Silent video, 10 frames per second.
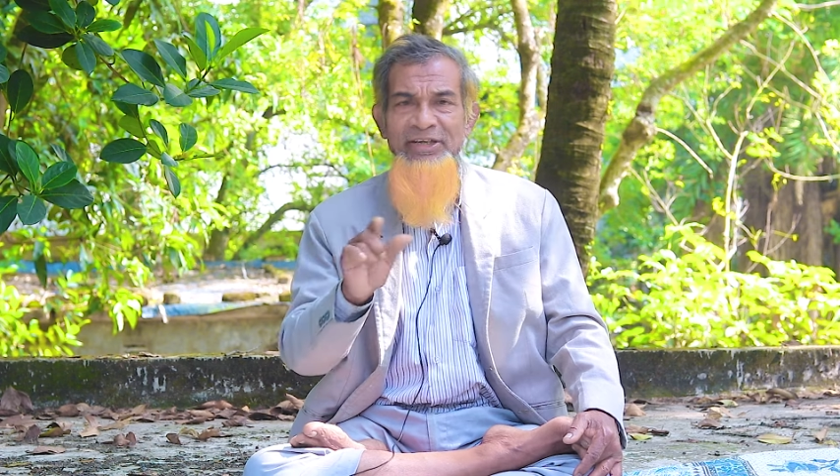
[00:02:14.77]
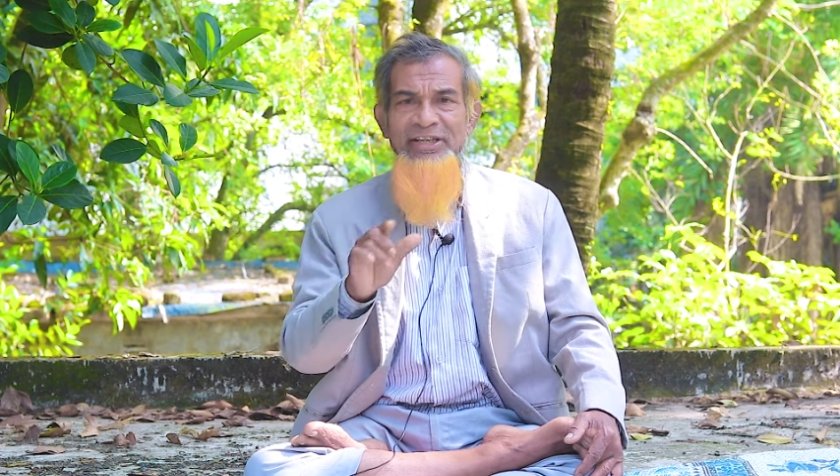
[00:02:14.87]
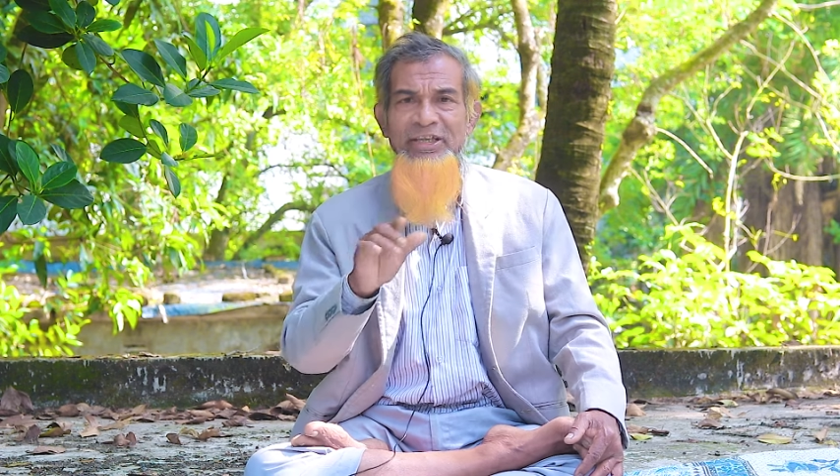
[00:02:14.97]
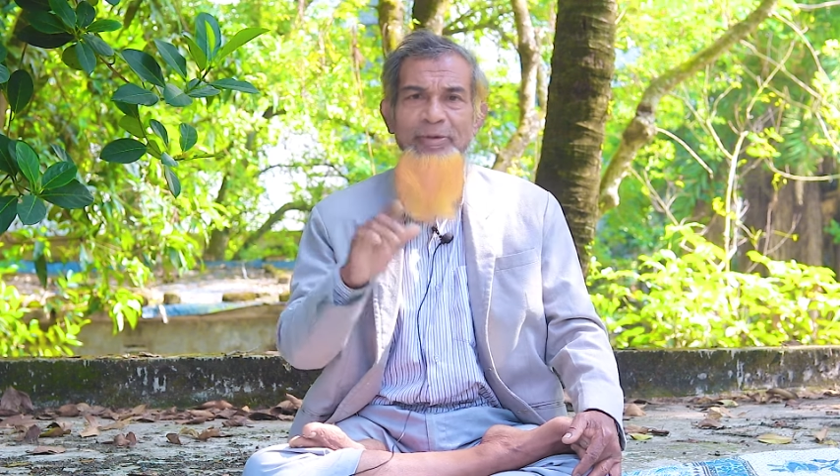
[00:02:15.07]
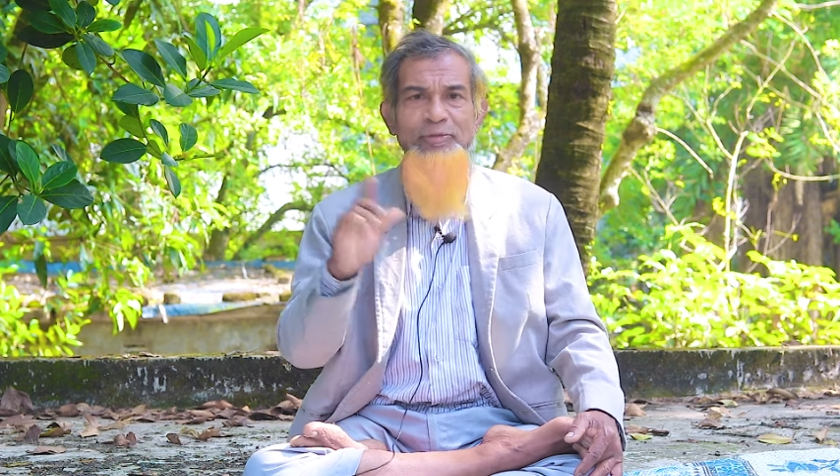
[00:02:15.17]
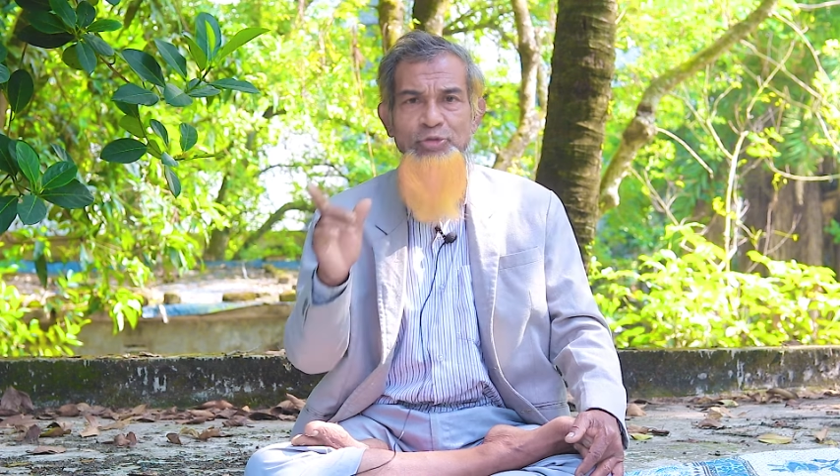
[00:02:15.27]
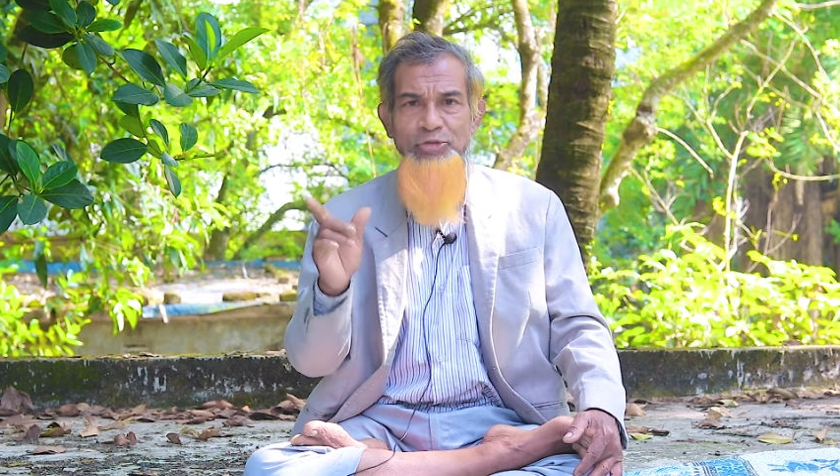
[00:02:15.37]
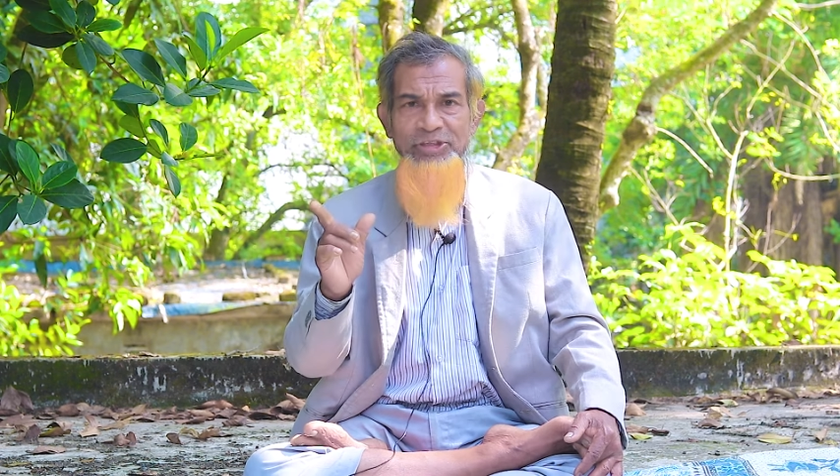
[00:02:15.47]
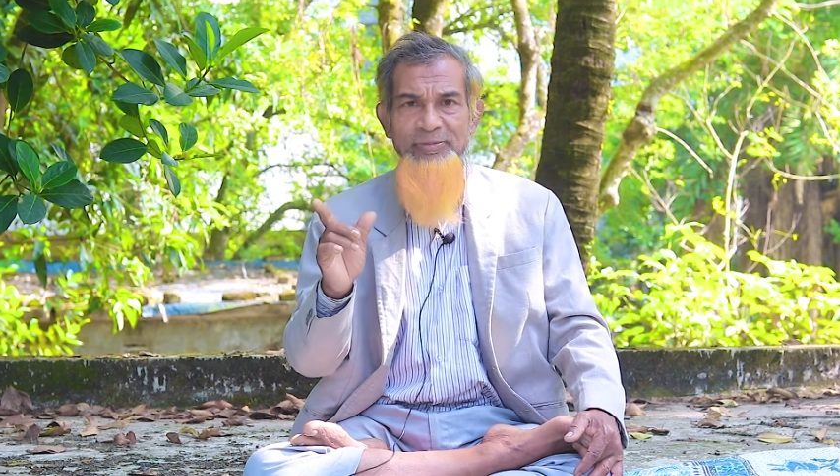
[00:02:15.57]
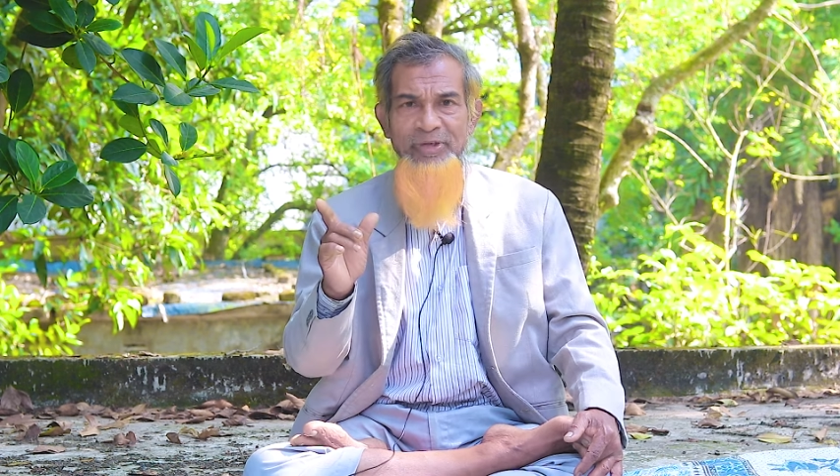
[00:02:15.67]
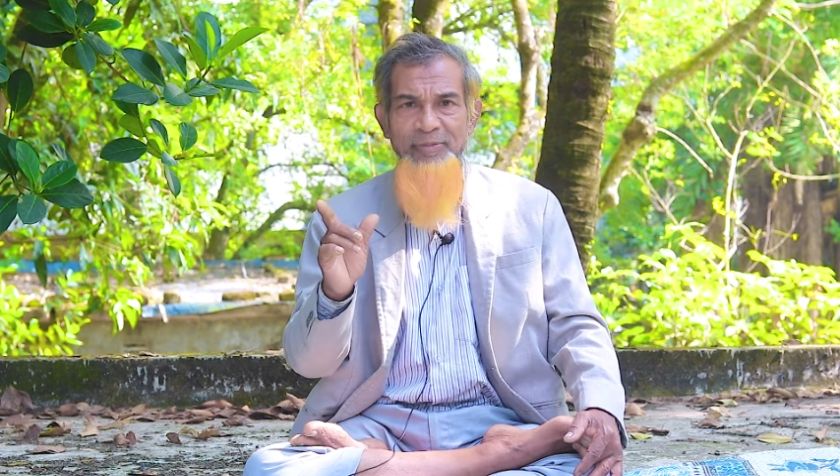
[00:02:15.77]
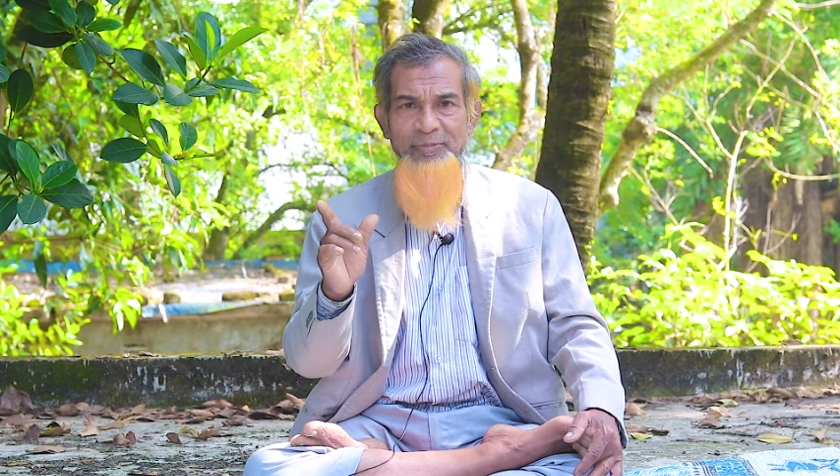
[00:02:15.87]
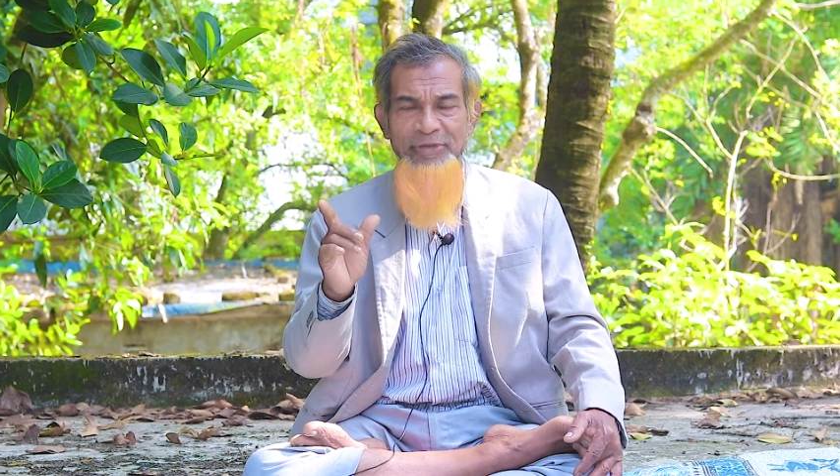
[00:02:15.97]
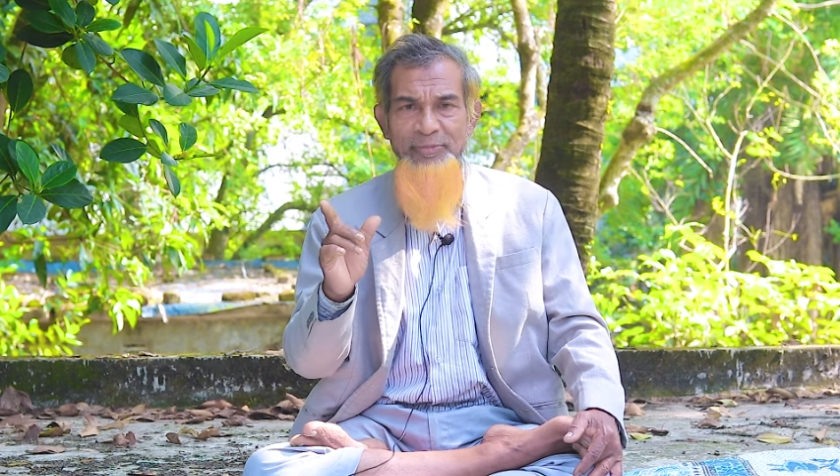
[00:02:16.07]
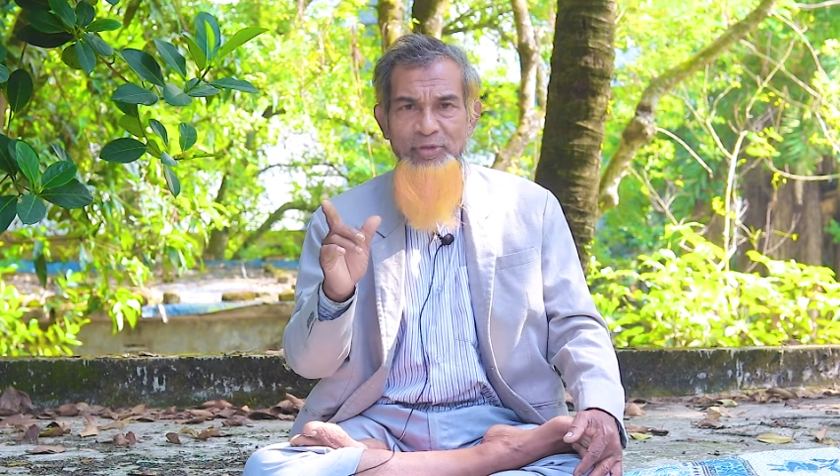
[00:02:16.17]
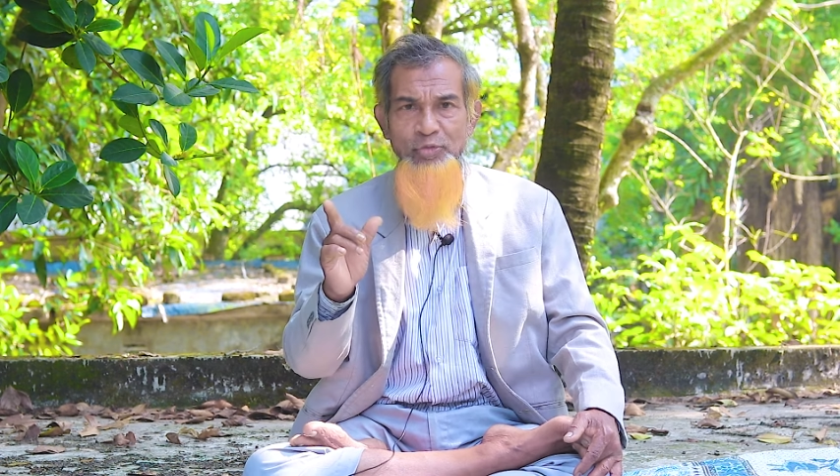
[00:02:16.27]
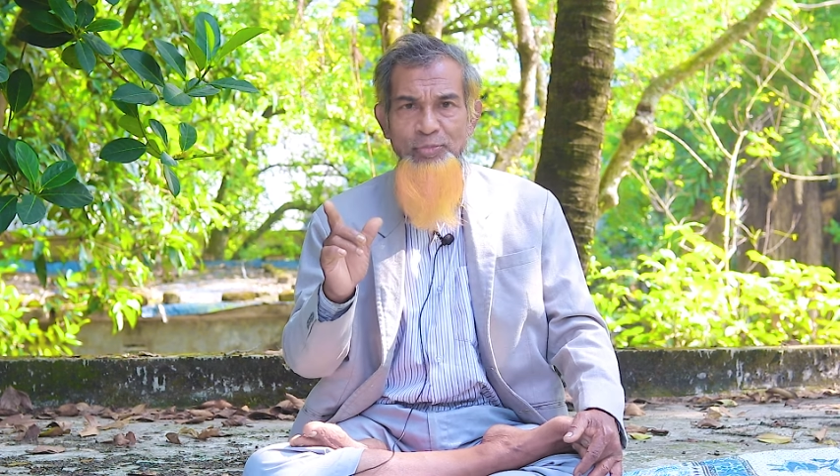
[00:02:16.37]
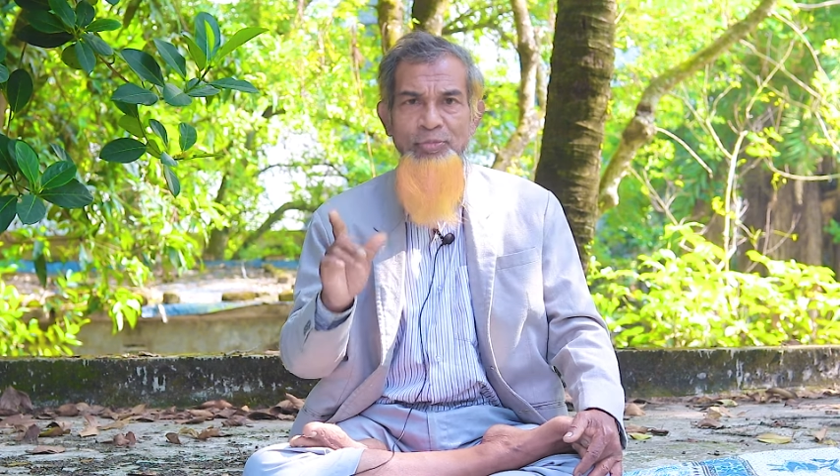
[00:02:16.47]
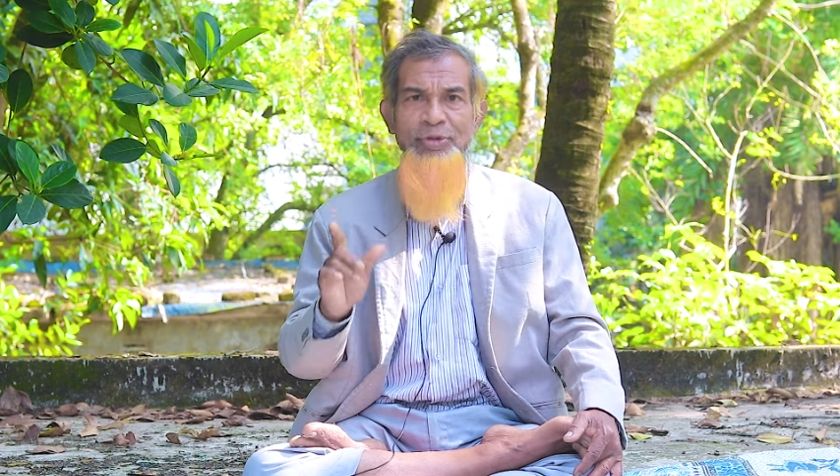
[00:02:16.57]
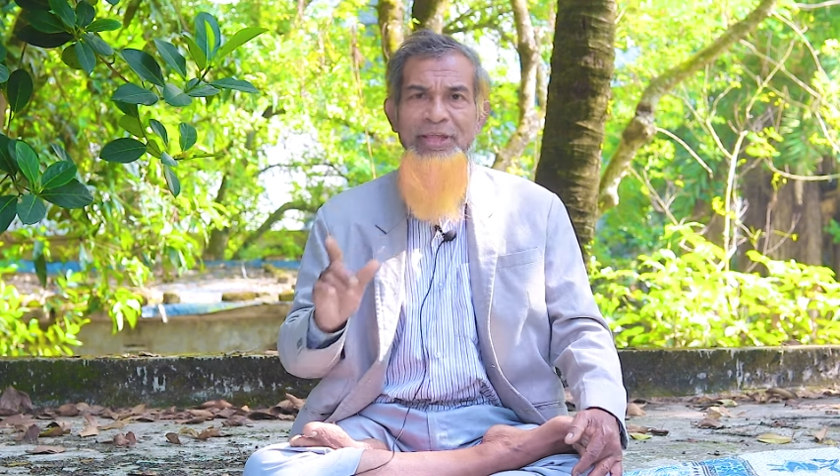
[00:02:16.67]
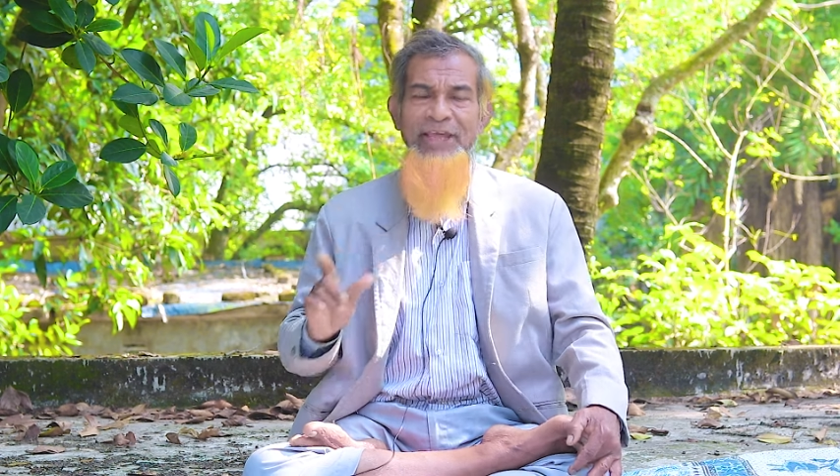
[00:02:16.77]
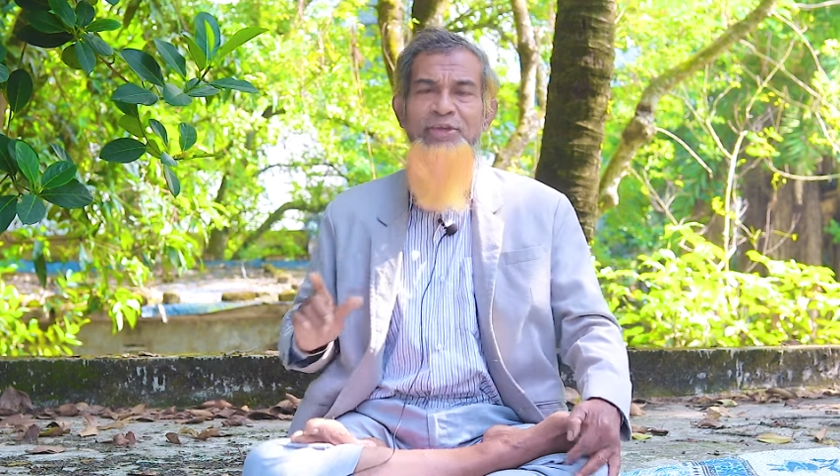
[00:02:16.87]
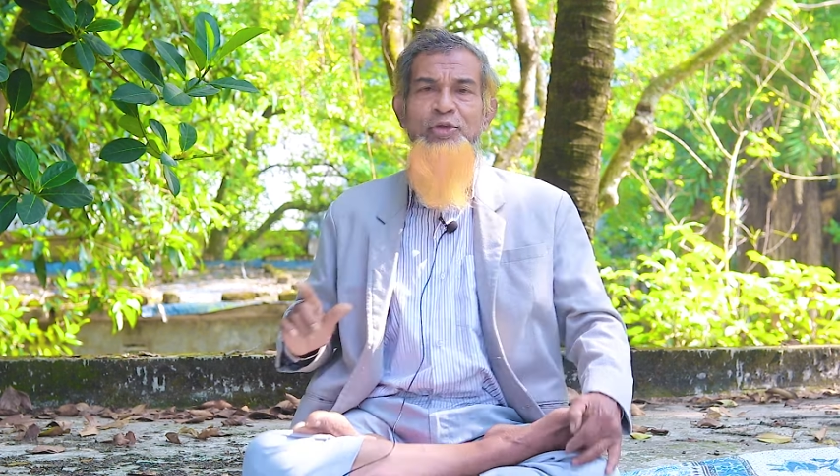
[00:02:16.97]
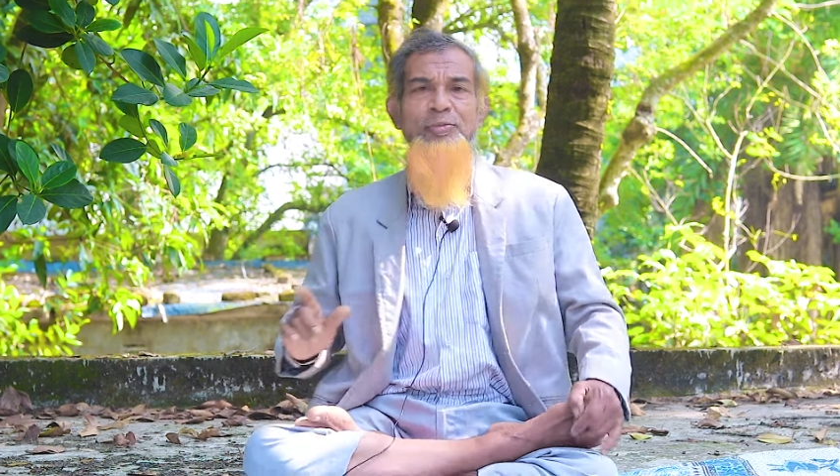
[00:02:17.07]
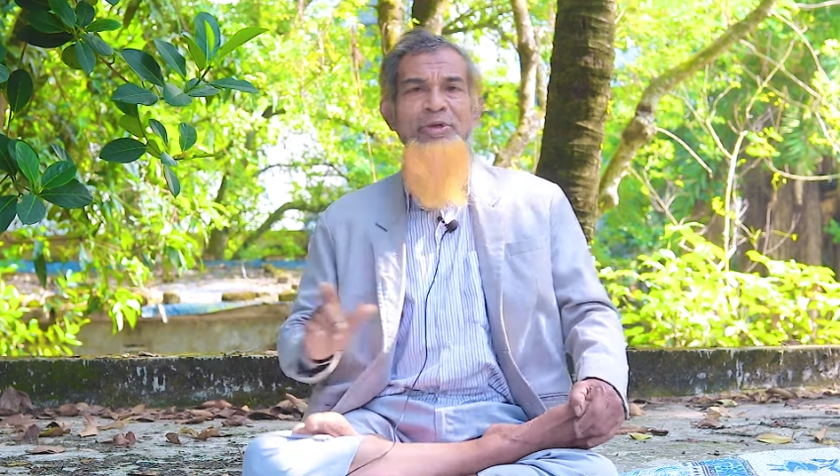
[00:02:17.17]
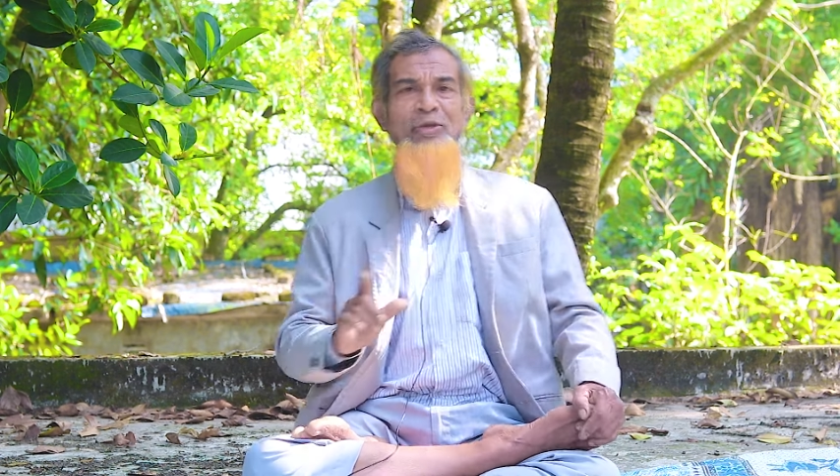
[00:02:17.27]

ঠিক এভাবে ছত্রিশ বার আমরা ব্যায়ামটা করব একই নিয়মে